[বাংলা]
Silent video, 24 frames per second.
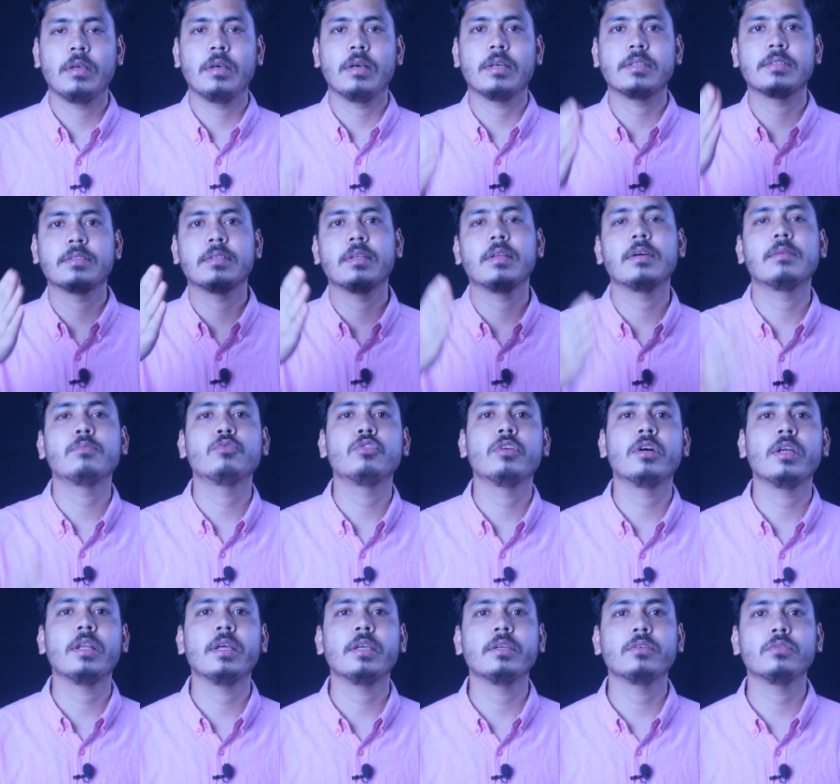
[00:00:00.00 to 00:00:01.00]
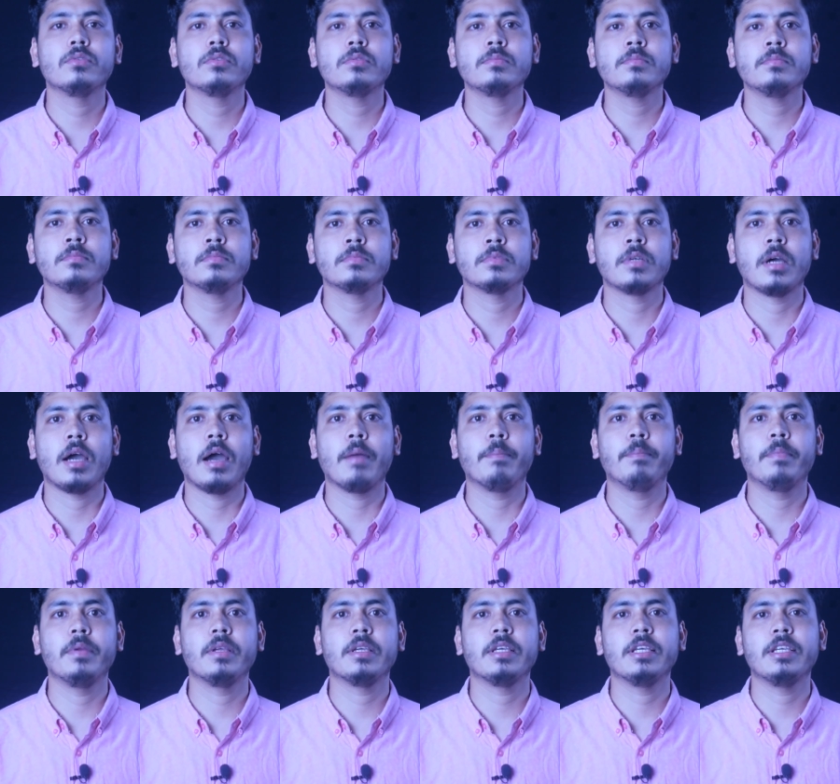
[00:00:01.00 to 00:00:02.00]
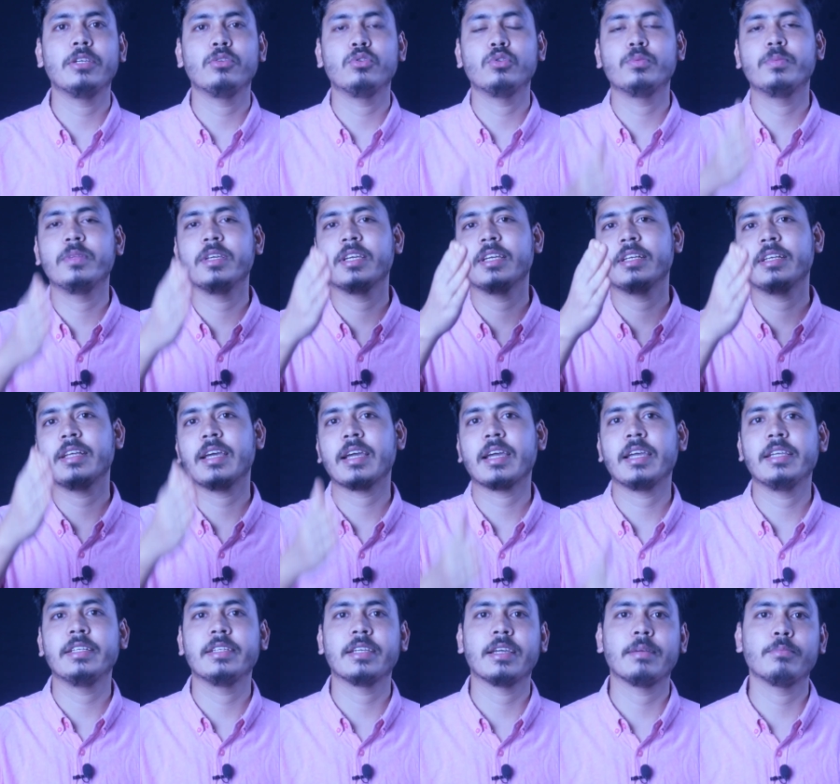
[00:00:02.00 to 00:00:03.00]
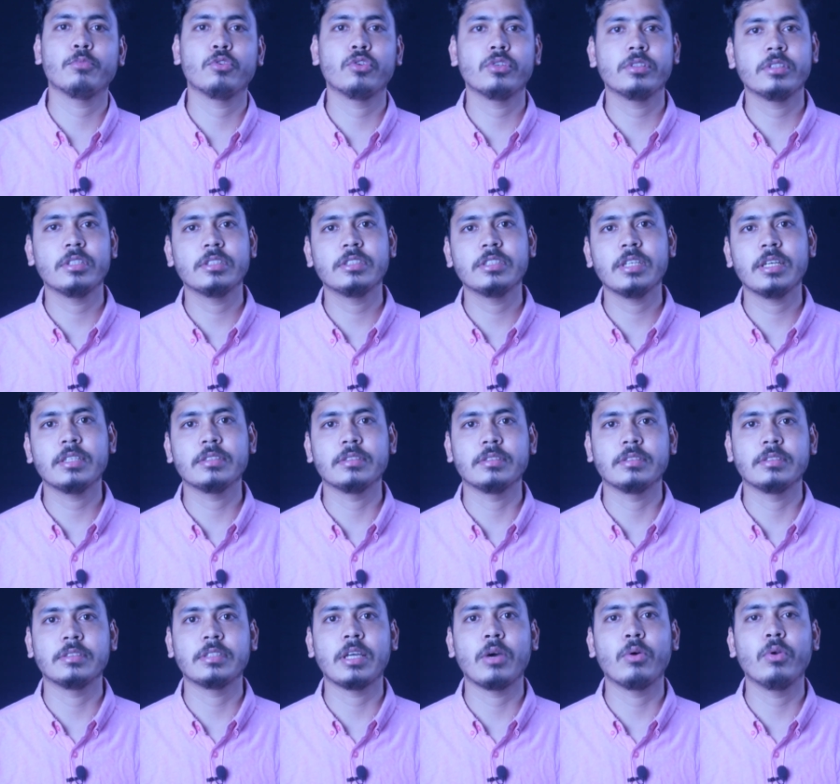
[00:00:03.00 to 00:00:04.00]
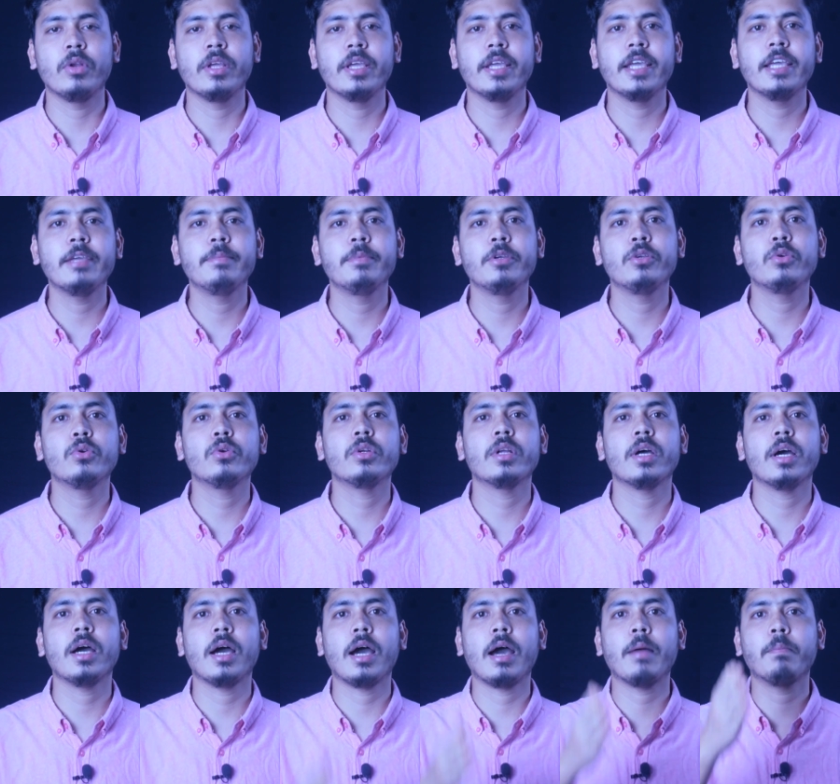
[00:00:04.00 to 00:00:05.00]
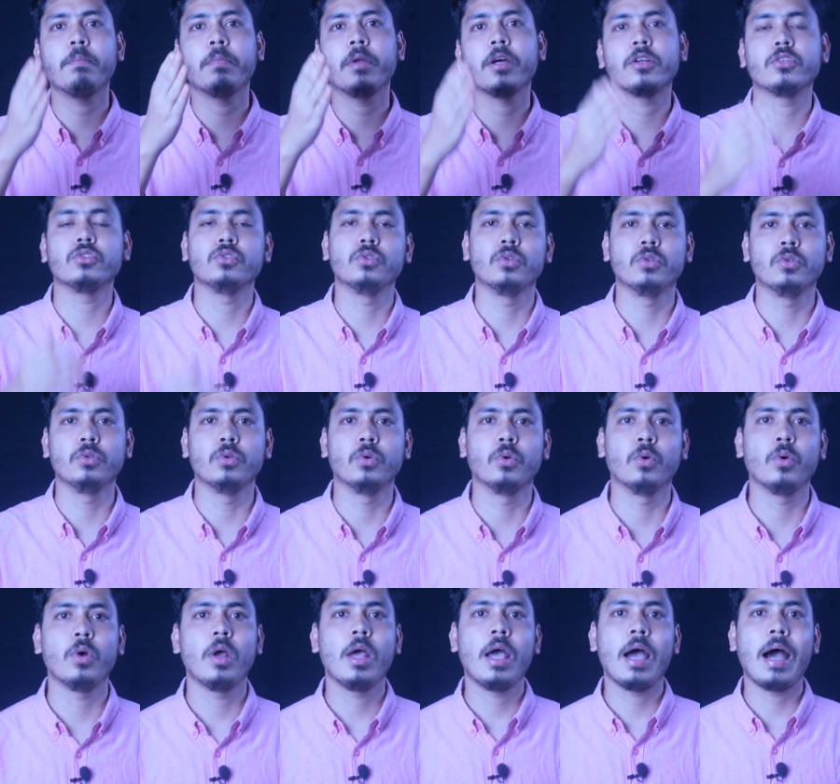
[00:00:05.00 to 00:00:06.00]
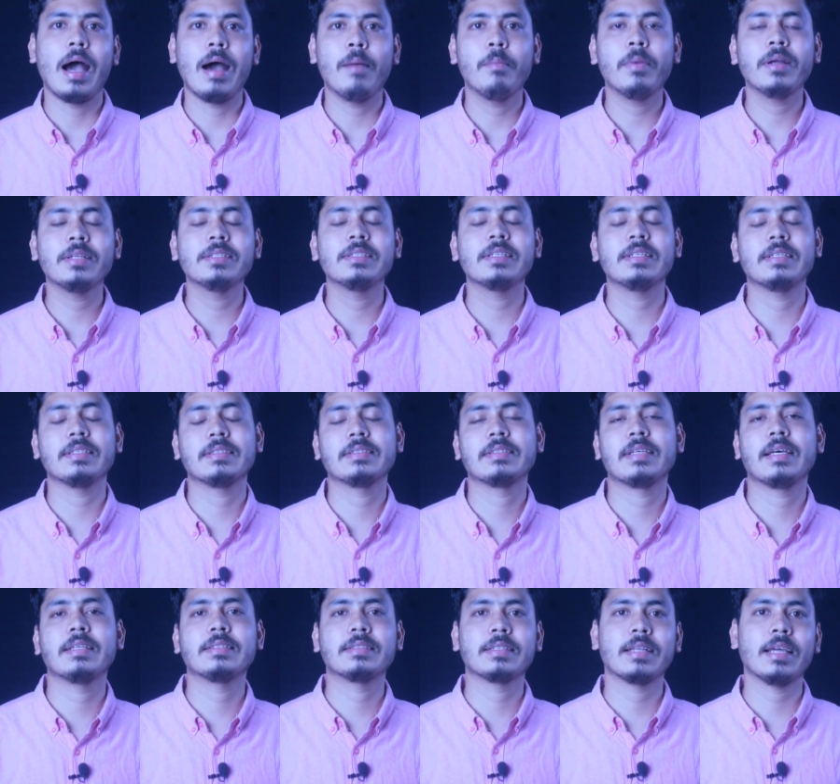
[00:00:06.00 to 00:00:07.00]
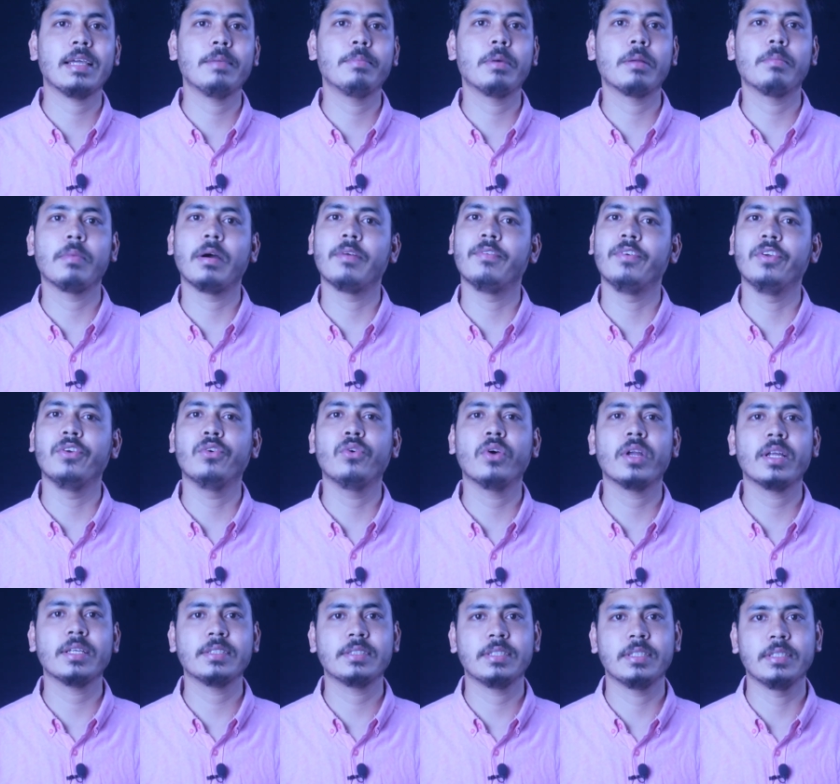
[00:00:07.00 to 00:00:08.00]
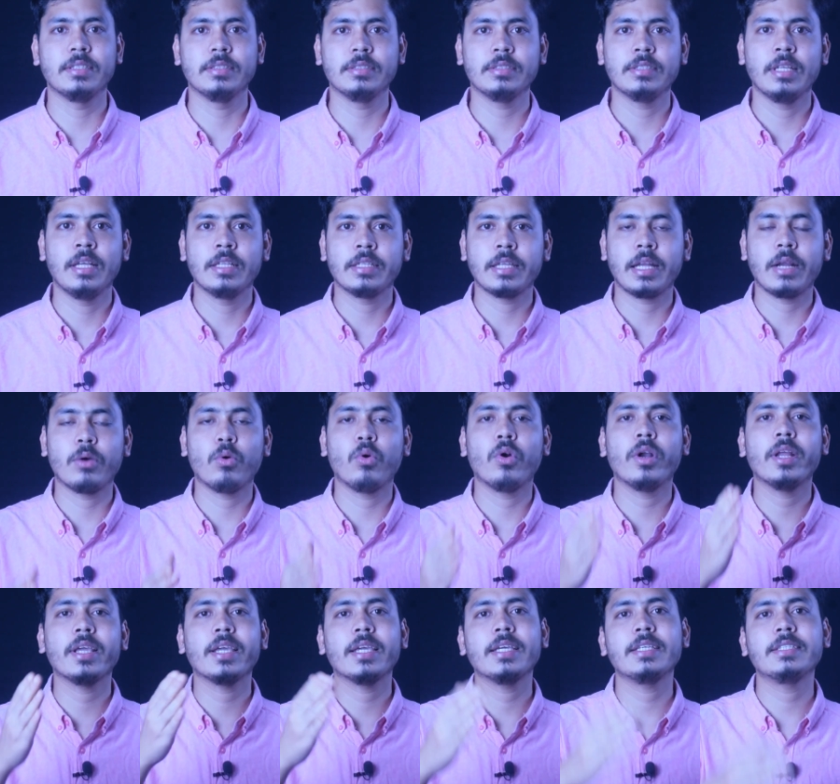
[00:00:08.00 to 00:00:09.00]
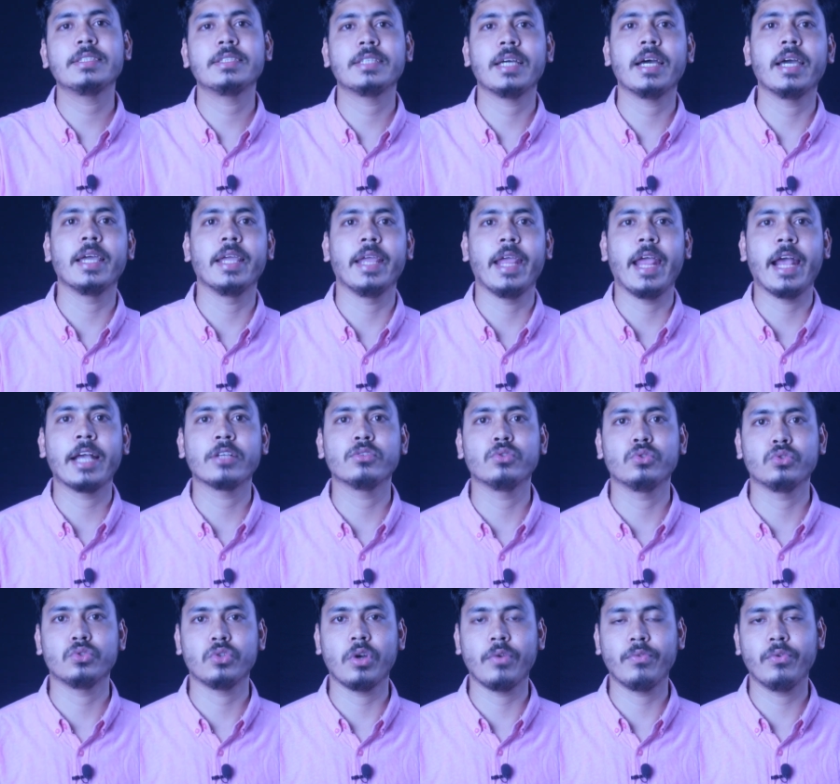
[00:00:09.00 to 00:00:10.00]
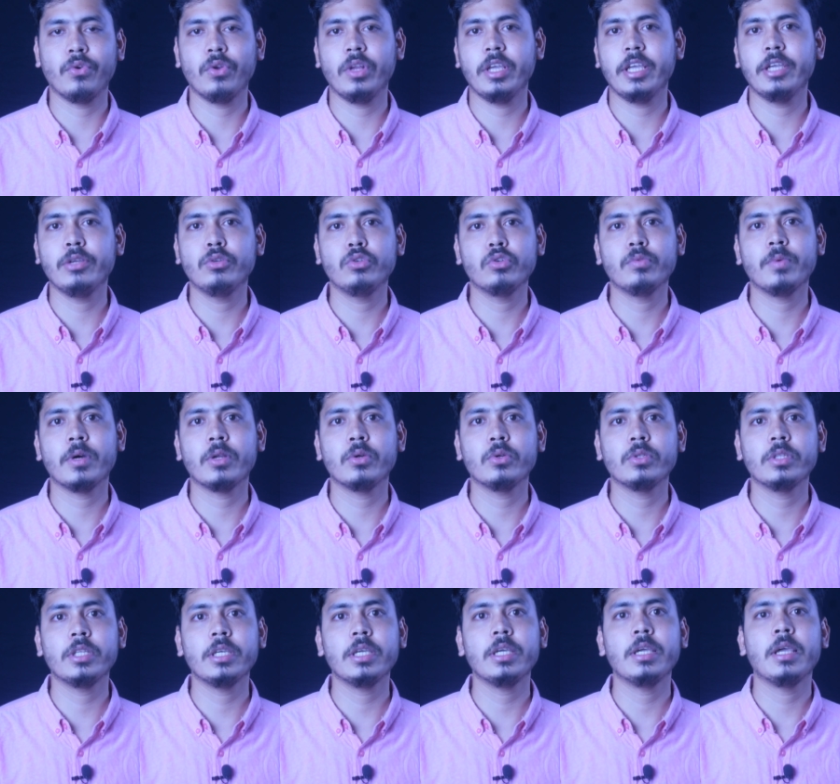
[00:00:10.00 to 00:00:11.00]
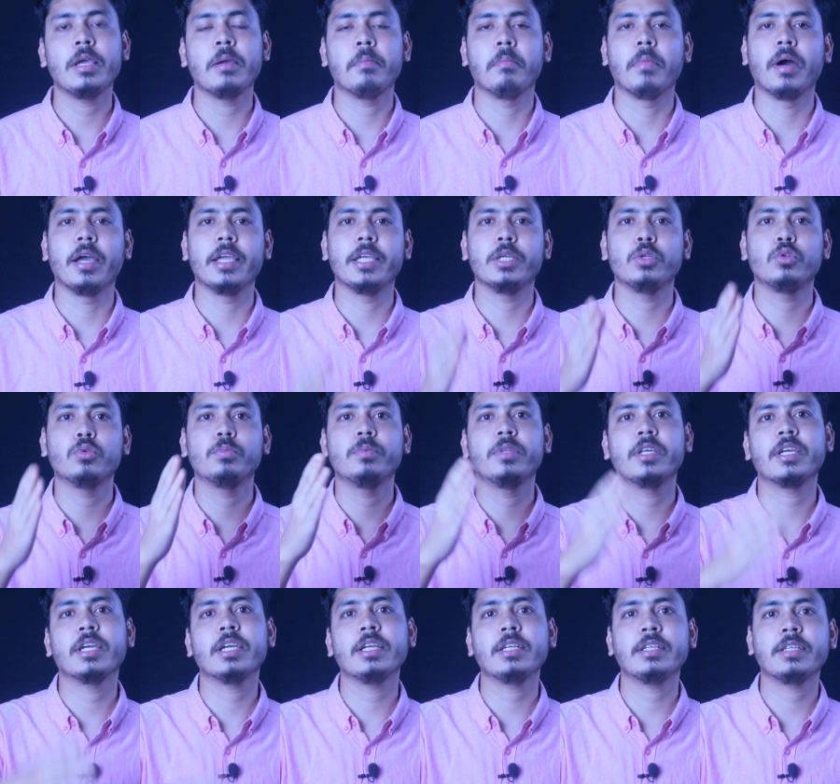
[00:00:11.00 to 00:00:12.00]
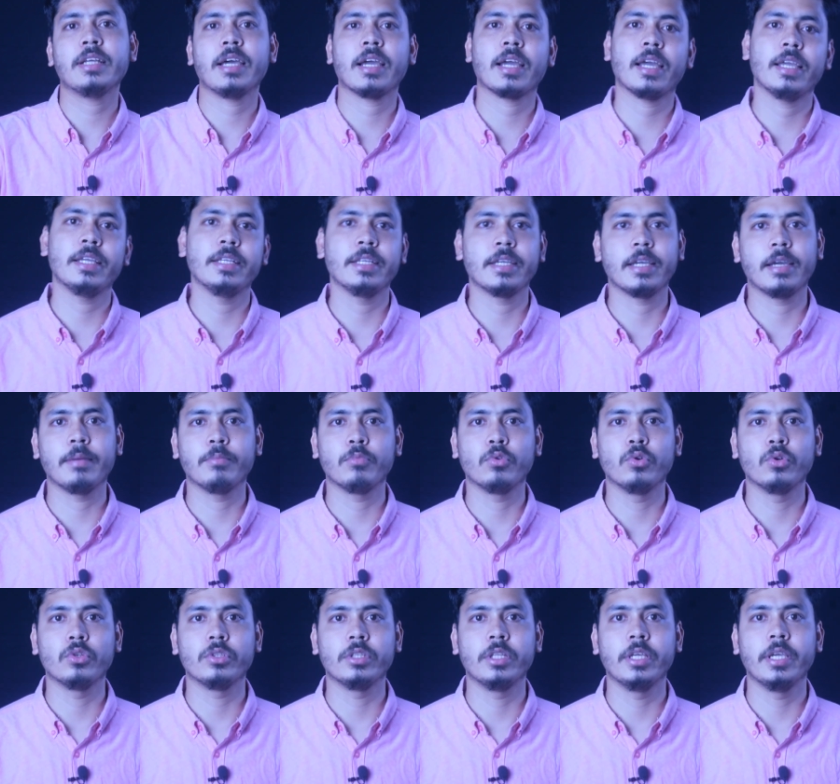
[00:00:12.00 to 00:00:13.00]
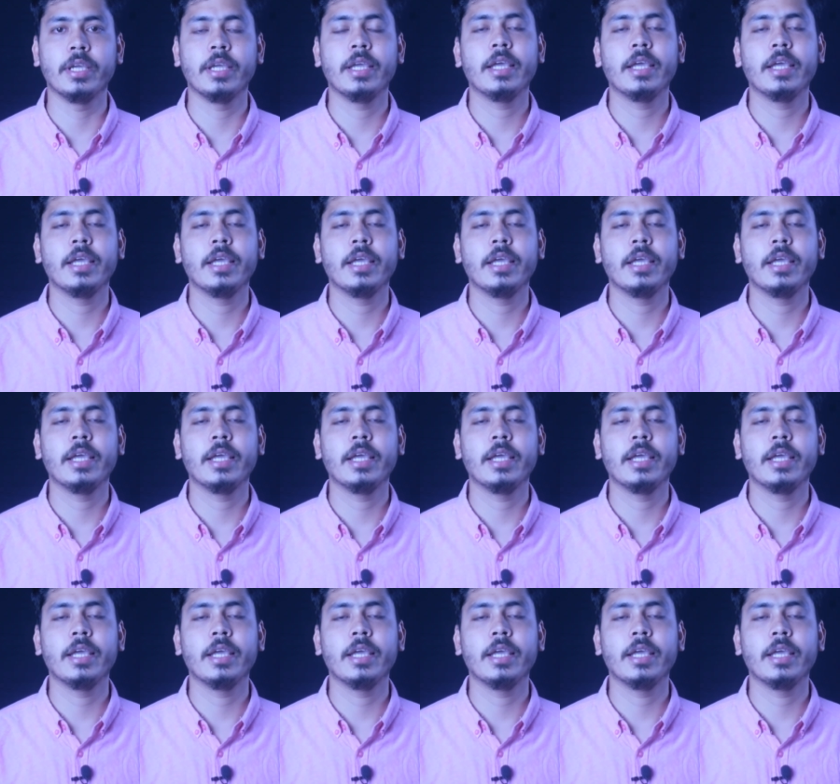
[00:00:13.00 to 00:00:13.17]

আসসালামু আলাইকুম আপনি কি ইউটিউব থেকে টাকা ইনকাম করতে চান তাহলে এই ভিডিওটা আপনার জন্য আমার যারা সাবস্ক্রাইবার বা ভিউয়ার আছেন তারা অনেকেই চায় একজন সফল ইউটিউবার হতে বা ইউটিউব থেকে টাকা ইনকাম করতে